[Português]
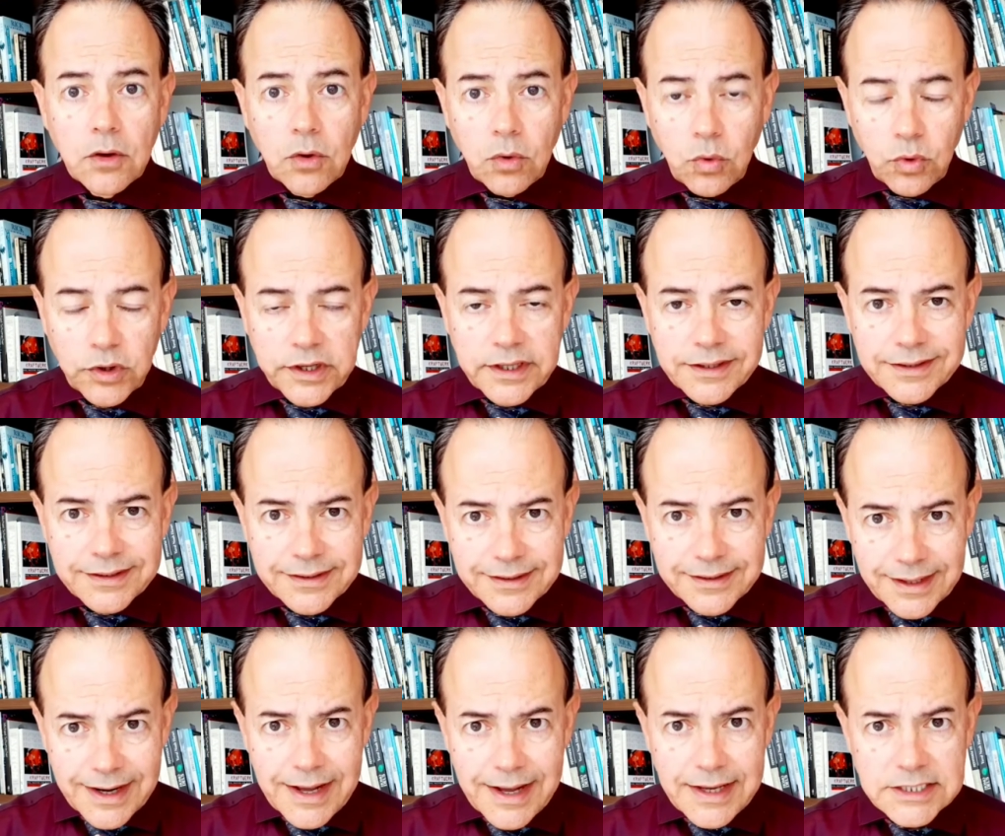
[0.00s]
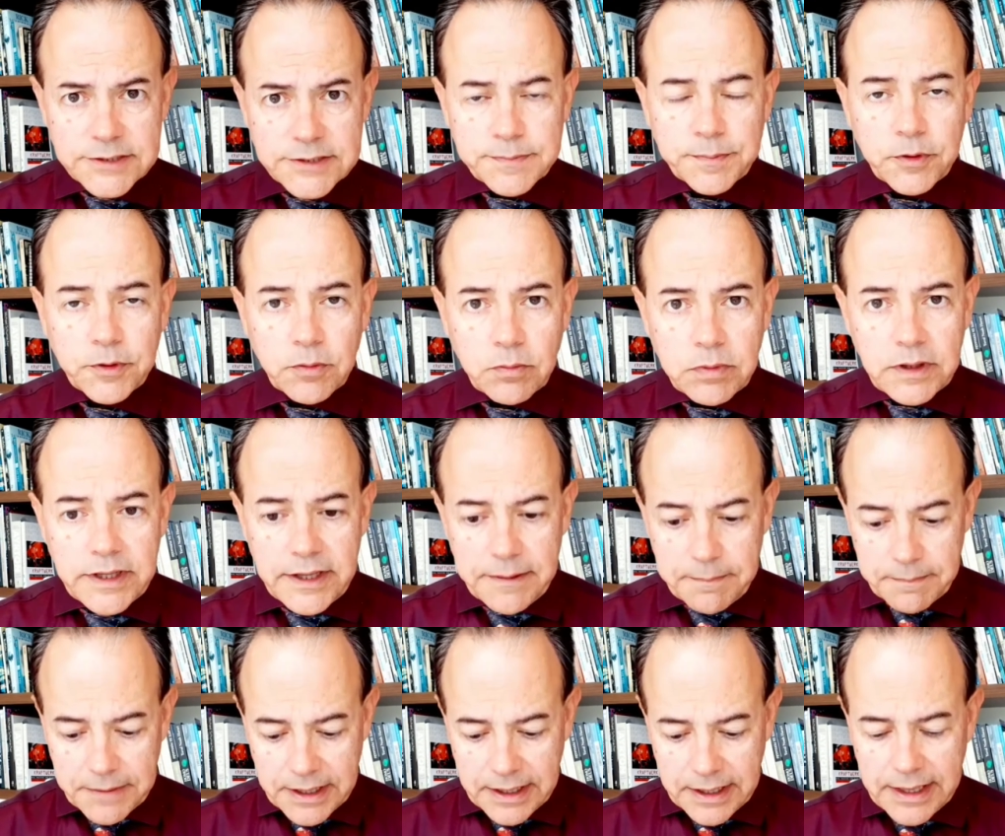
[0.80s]
O que traz
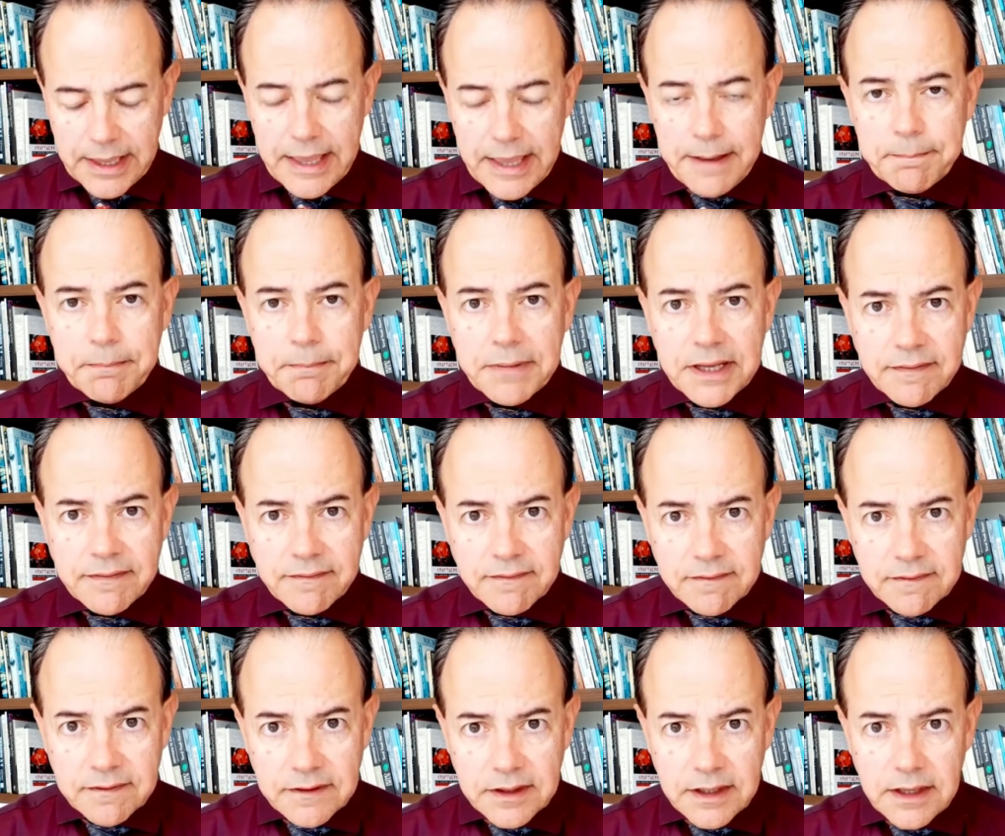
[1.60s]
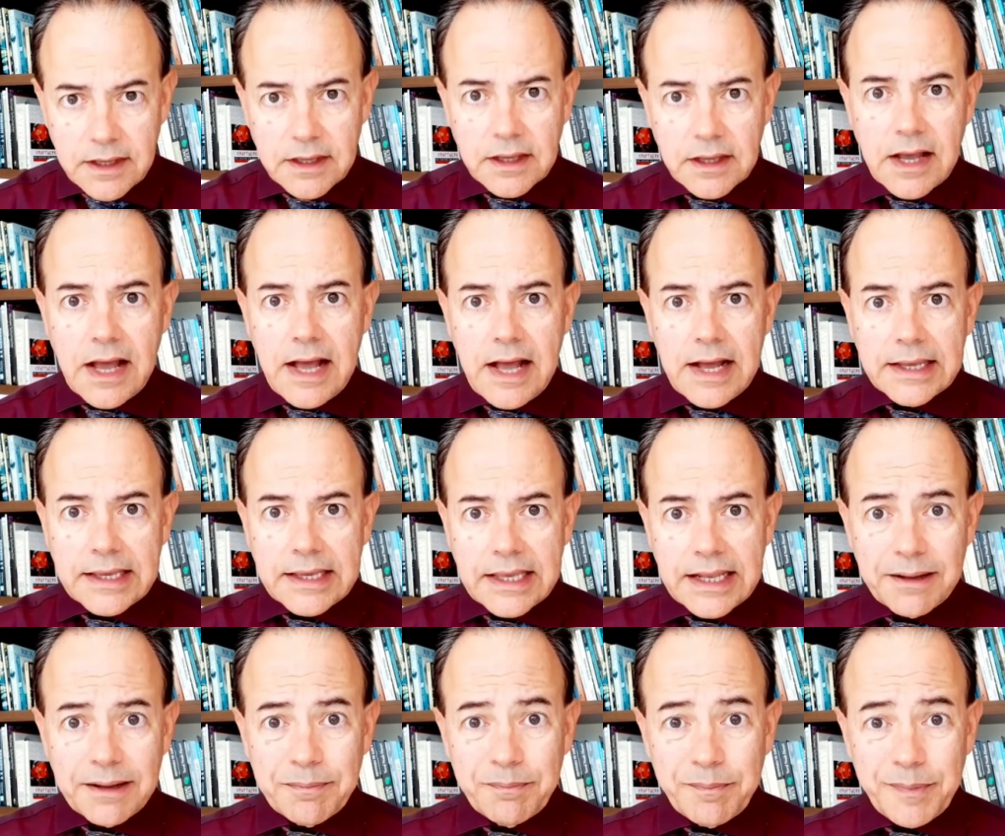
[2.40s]
problema é manter
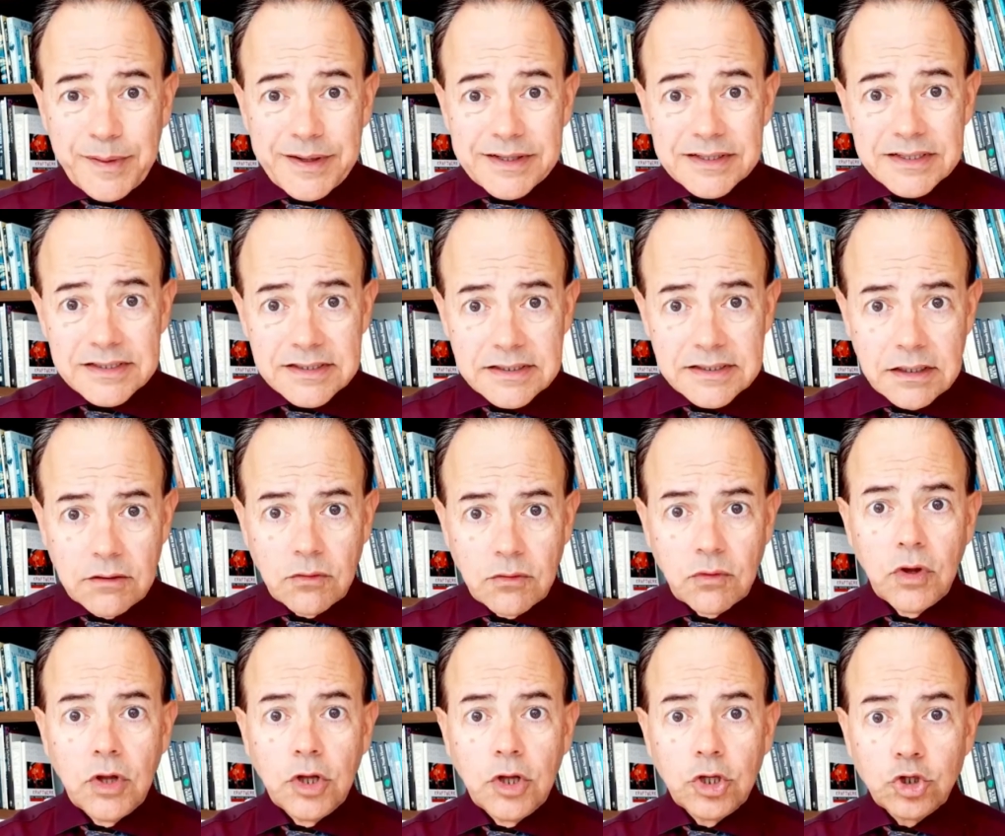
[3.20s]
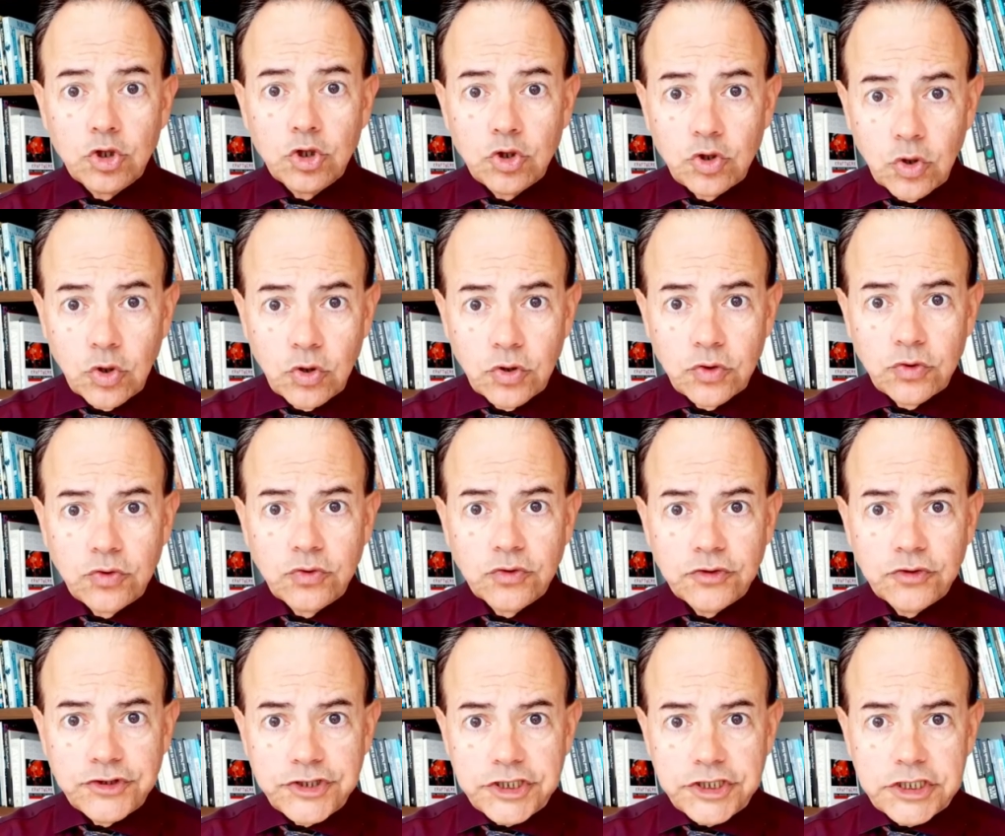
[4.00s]
aquela pressão
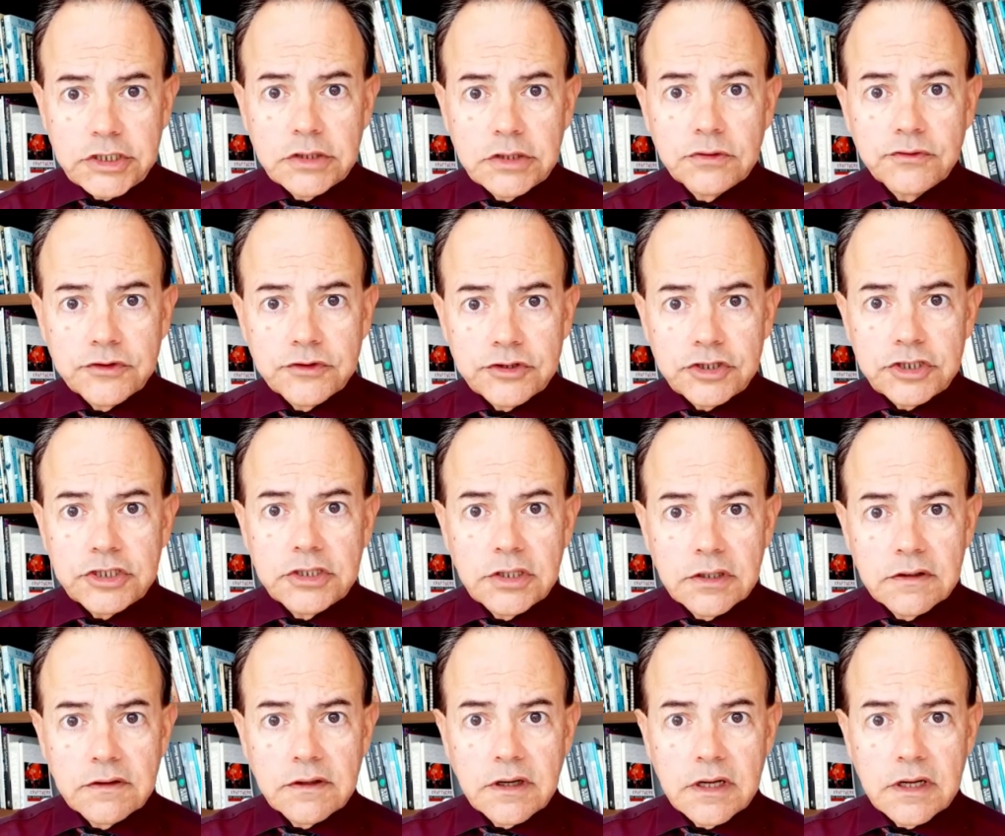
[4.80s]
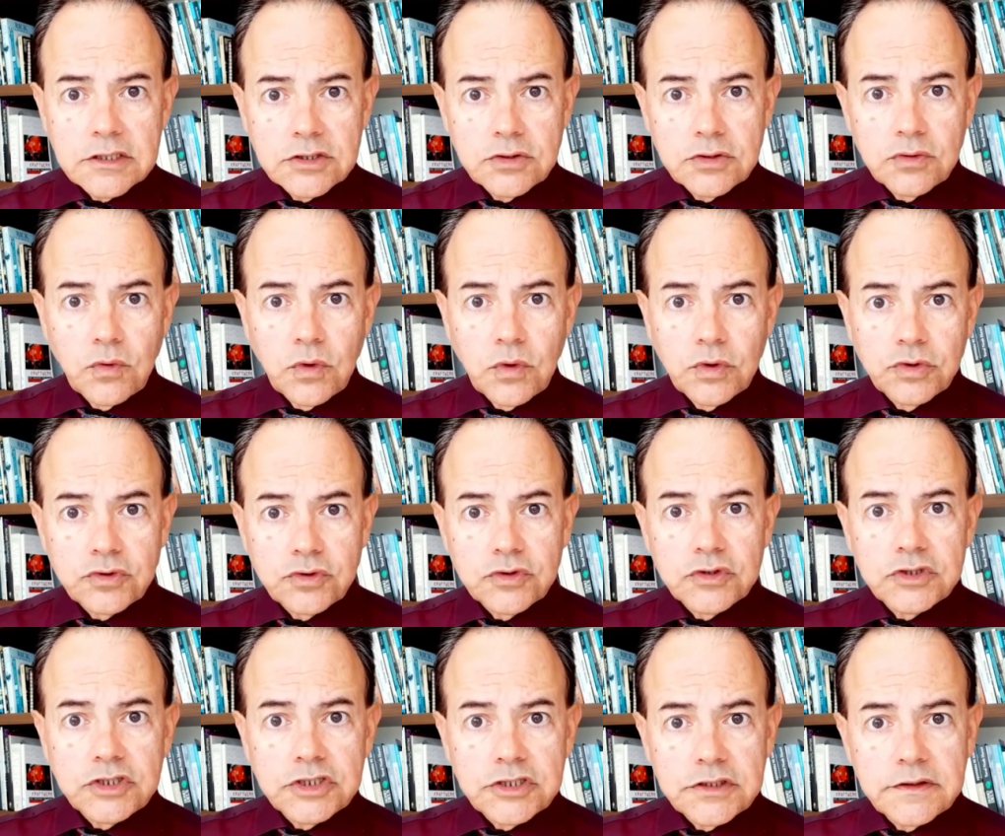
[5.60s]
todo dia, um dia atrás do outro, o
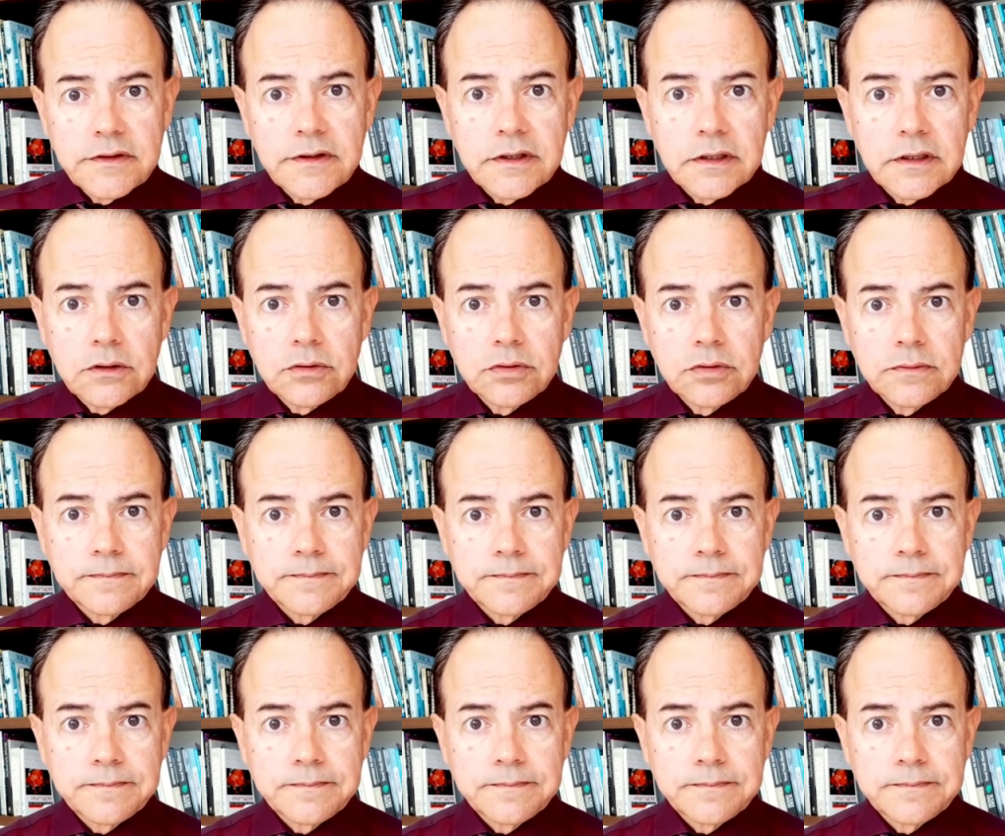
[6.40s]
dia inteiro.